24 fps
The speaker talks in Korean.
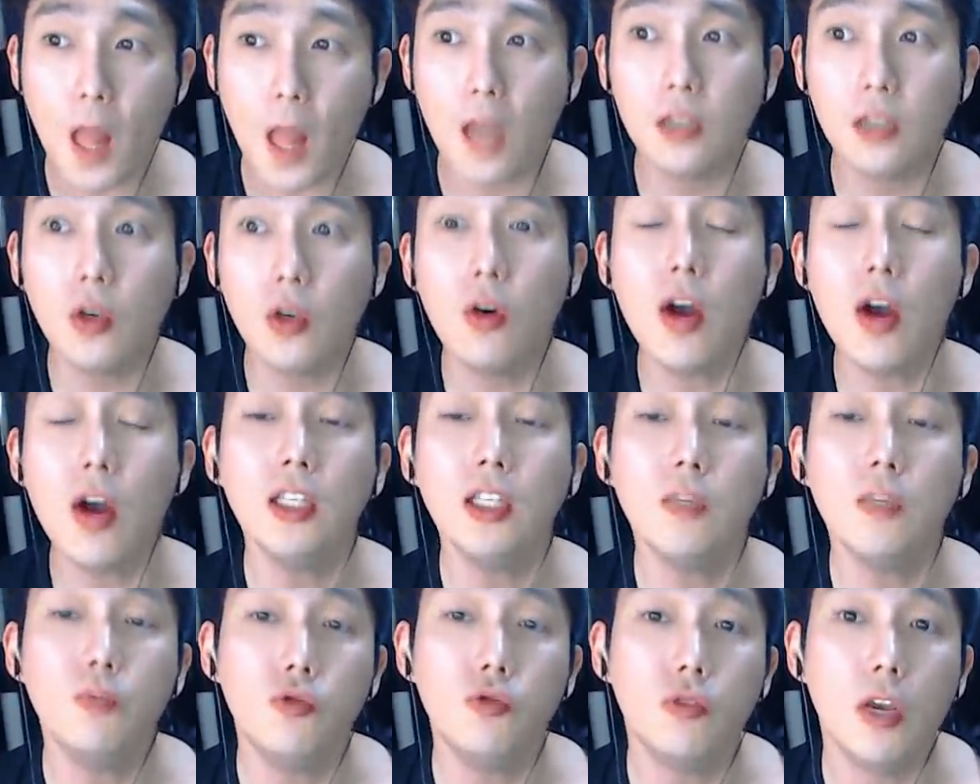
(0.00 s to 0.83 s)

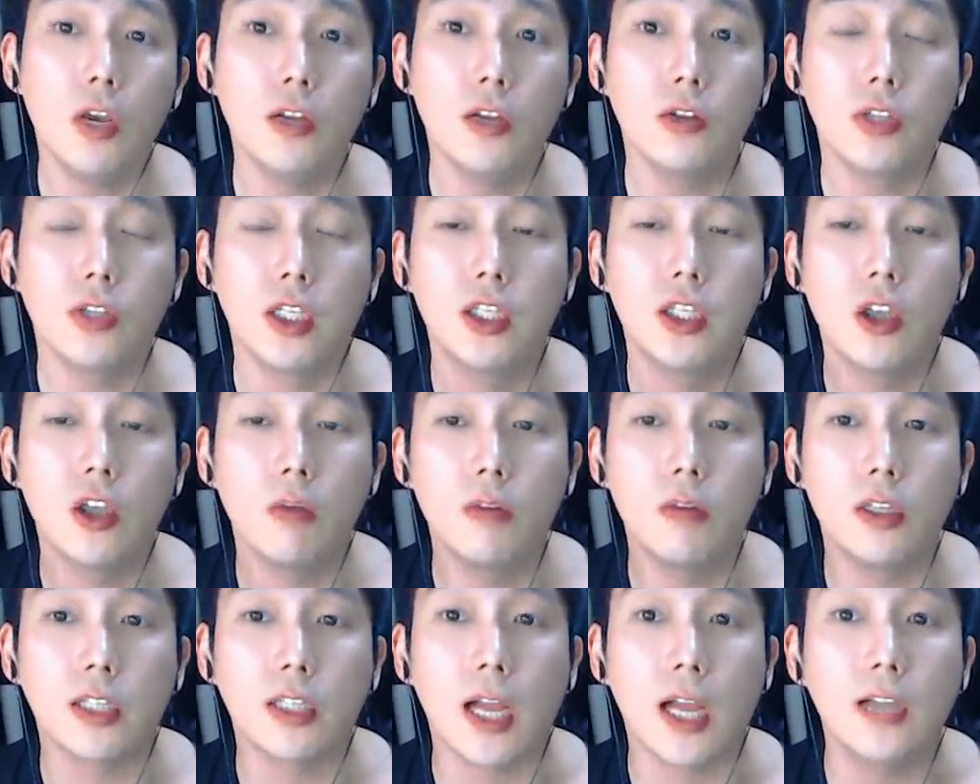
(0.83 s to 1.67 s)
처갓집 중에서
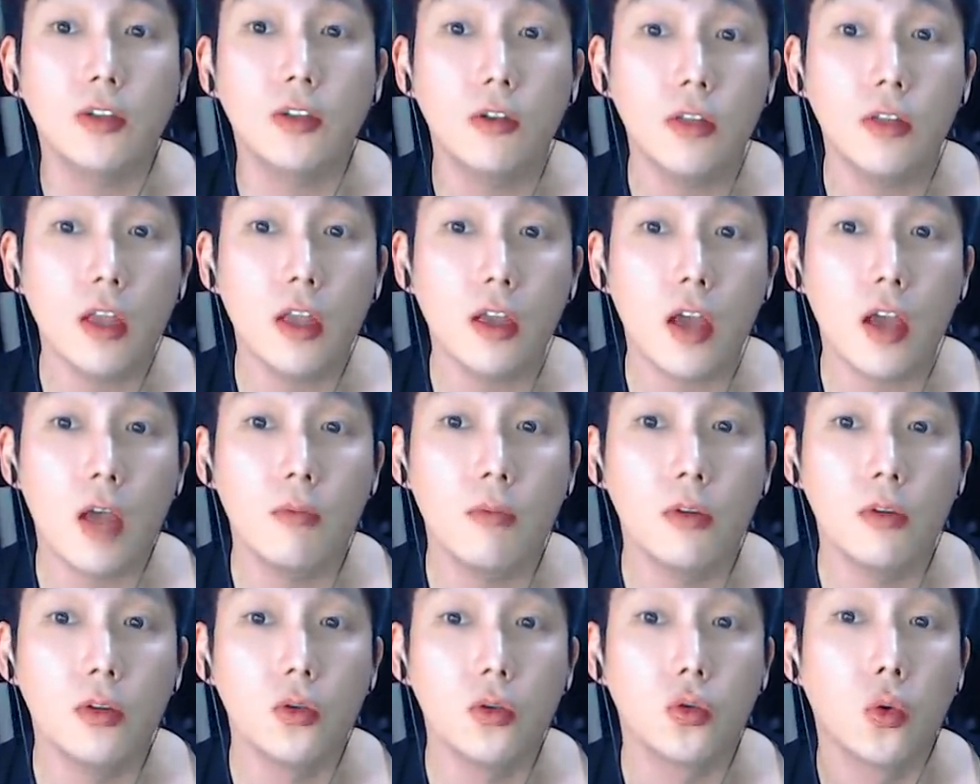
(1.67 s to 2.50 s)
지점을 잘
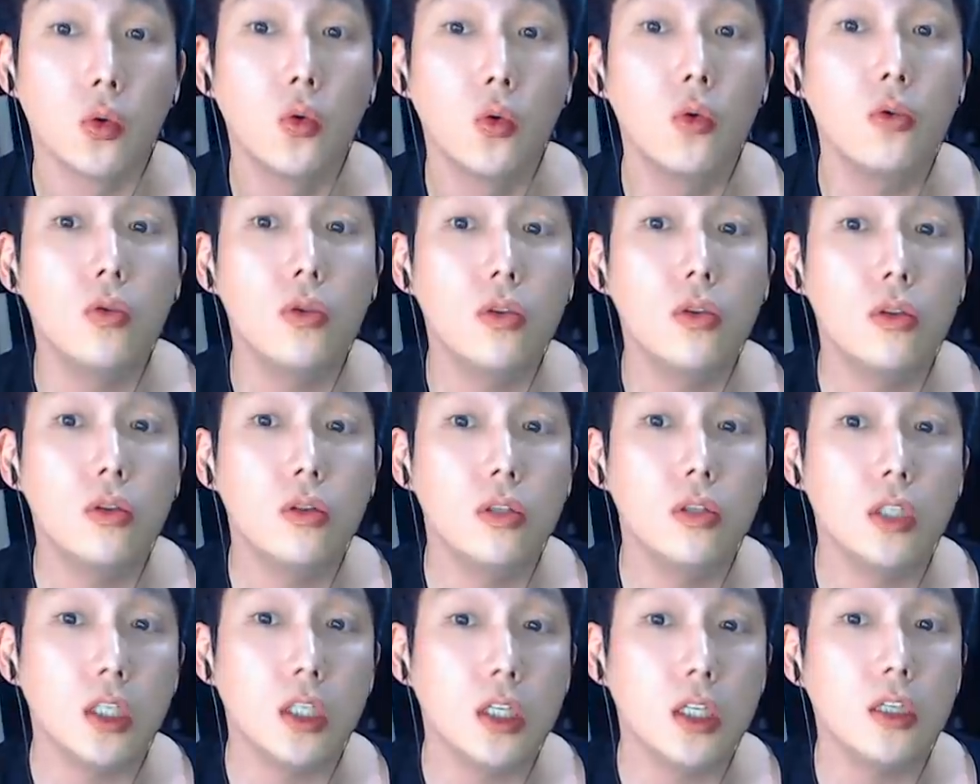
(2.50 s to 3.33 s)
선택하면은
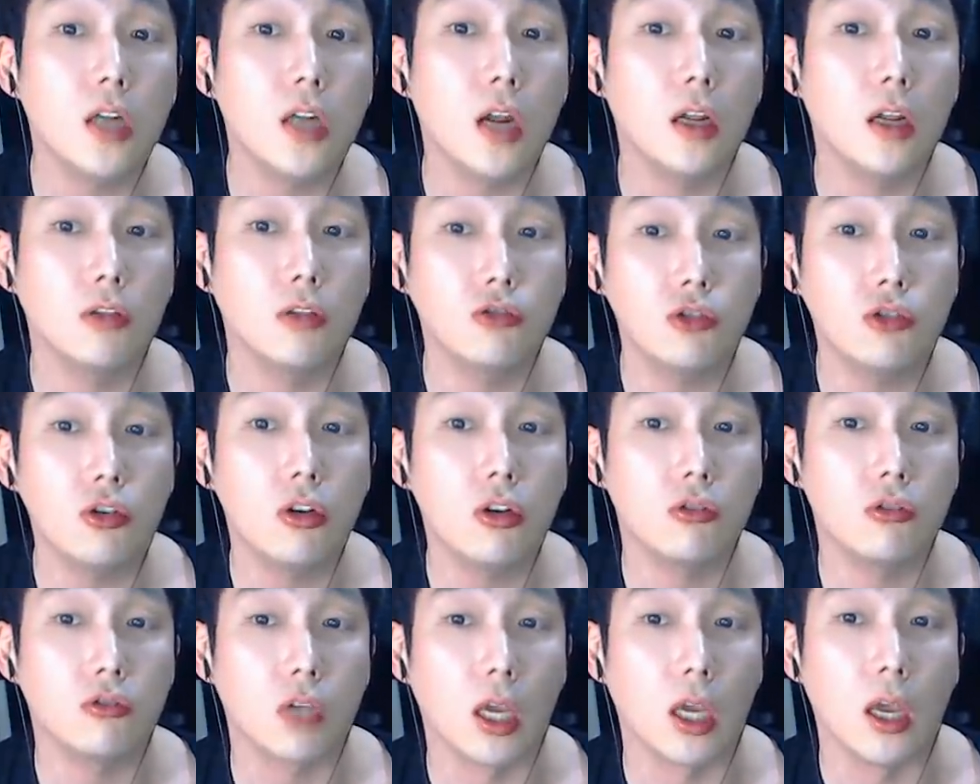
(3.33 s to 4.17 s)
좋은 치킨 하나
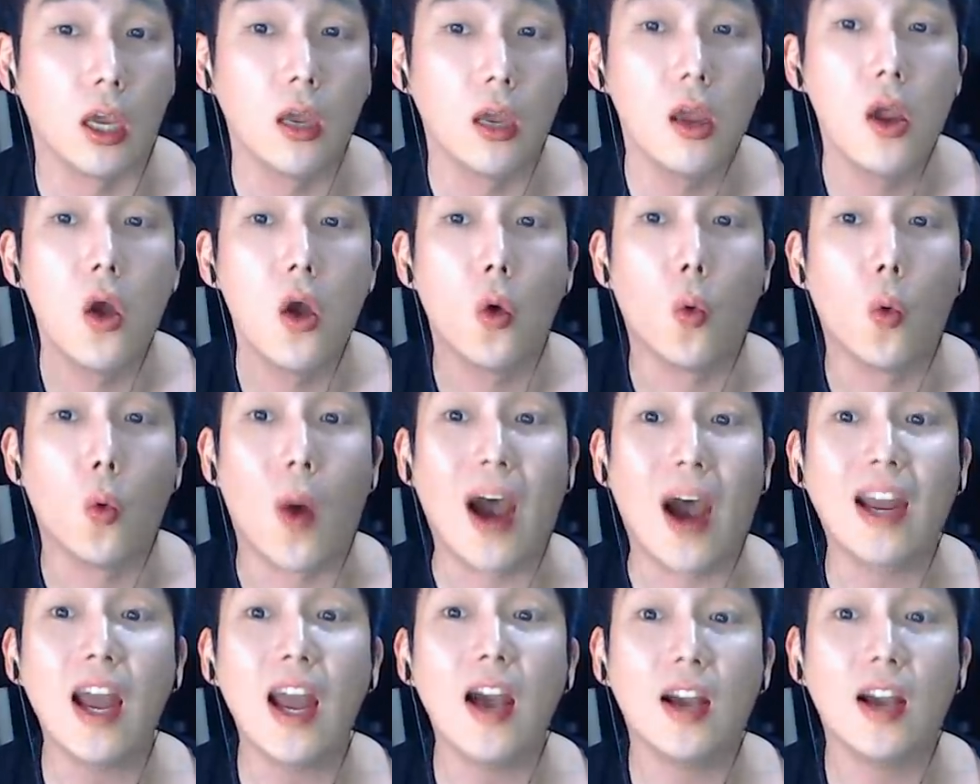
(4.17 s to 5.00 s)
추천해줄게.
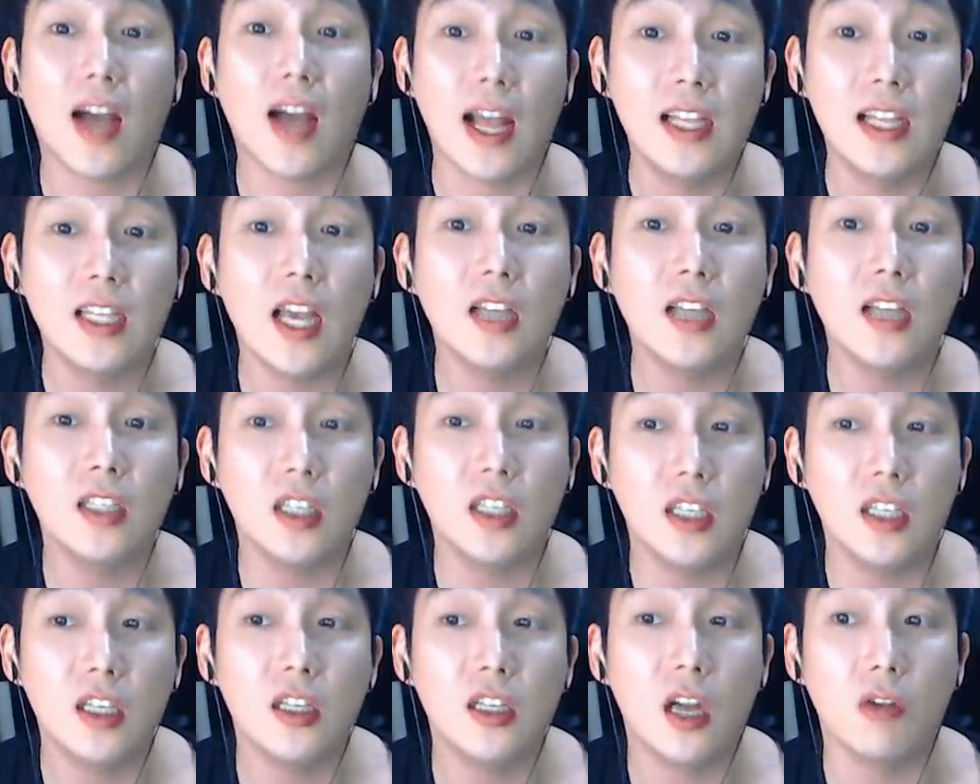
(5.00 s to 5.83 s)
와락 간장
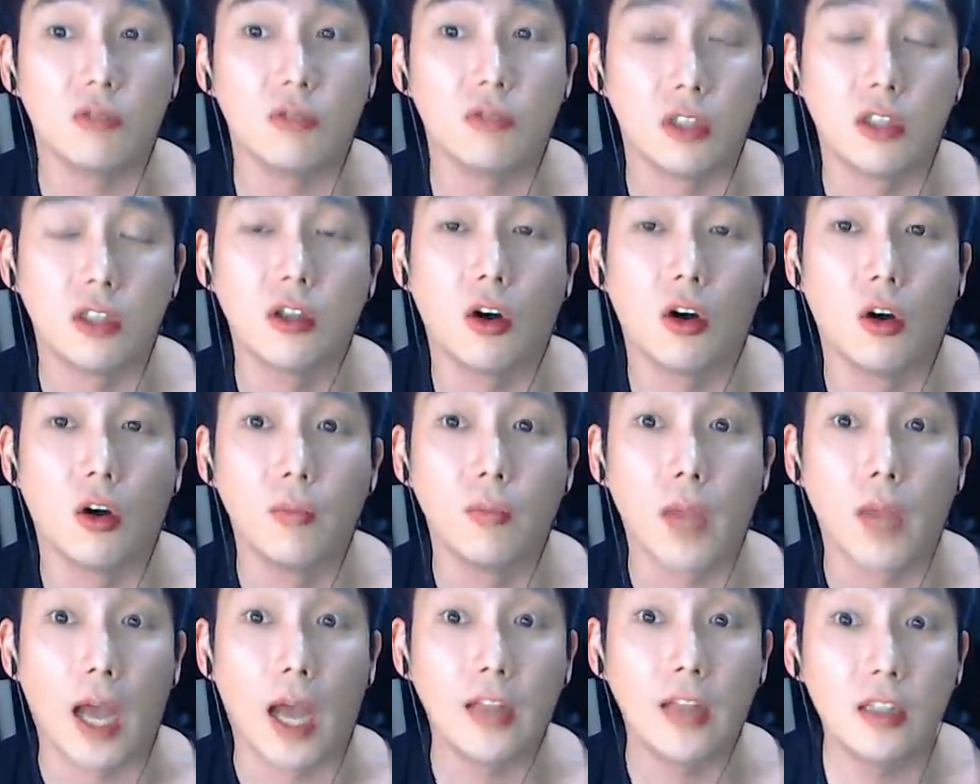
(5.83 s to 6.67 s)
치킨이라고 있어.
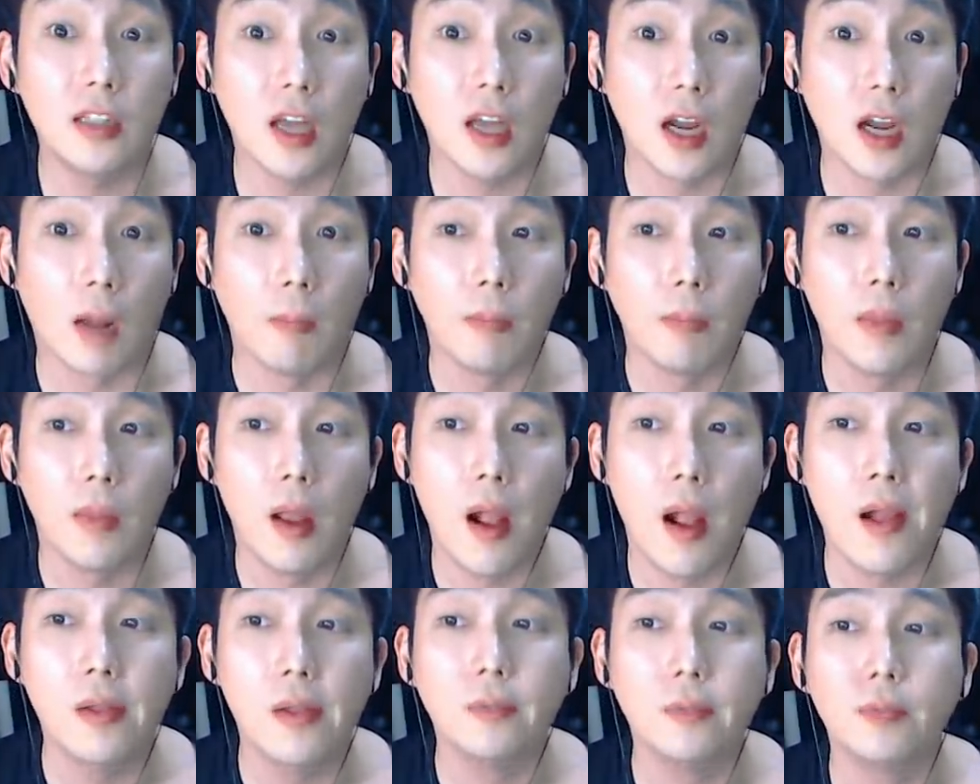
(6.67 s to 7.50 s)
아는 사람.
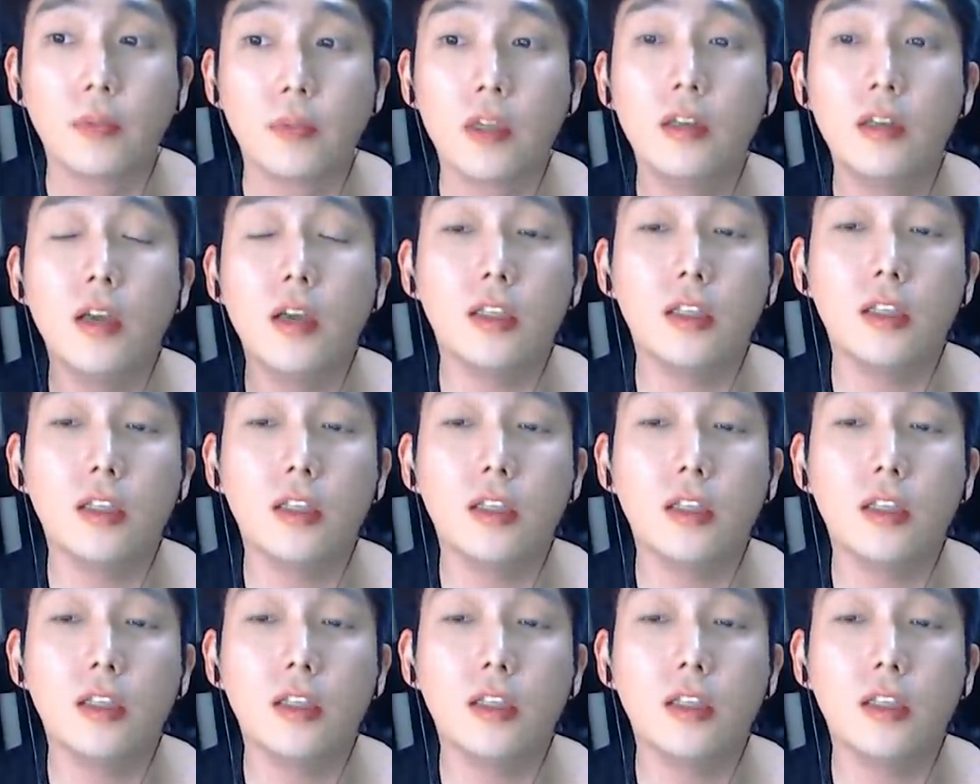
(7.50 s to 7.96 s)
그게 이제